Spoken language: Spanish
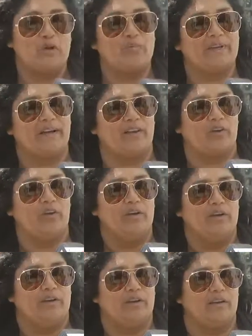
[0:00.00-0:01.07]
medio complicado,
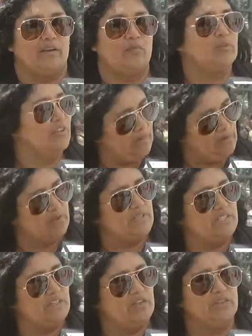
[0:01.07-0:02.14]
eh, como toda la
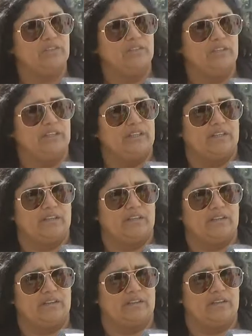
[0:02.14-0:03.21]
provincia, ¿no?
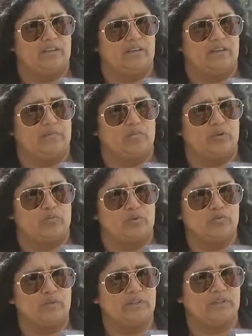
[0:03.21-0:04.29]
Este, pero
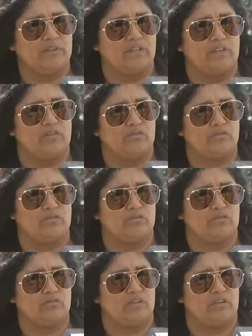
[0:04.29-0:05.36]
por suerte
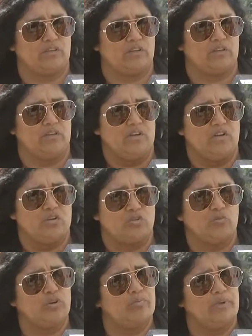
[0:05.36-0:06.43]
nosotros este,
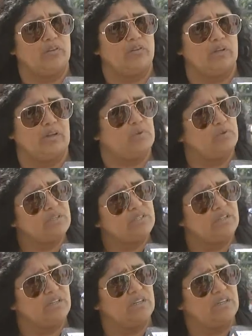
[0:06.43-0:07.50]
somos empleados de la
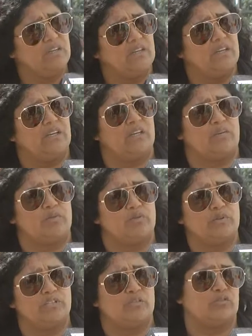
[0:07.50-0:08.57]
provincia, eh, la
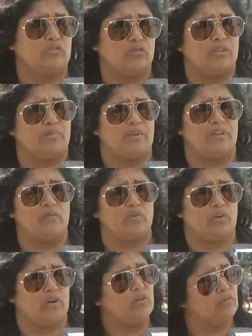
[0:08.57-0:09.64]
provincia, nosotros hoy
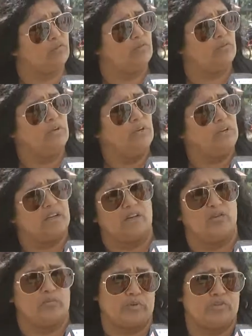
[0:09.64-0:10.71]
dependemos de Corfo, que es
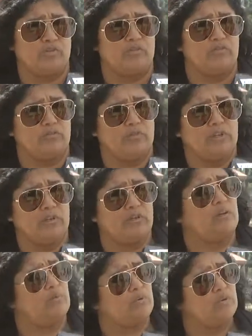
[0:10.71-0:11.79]
la corporación de fomento
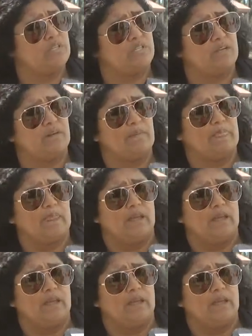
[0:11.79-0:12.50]
de la provincia,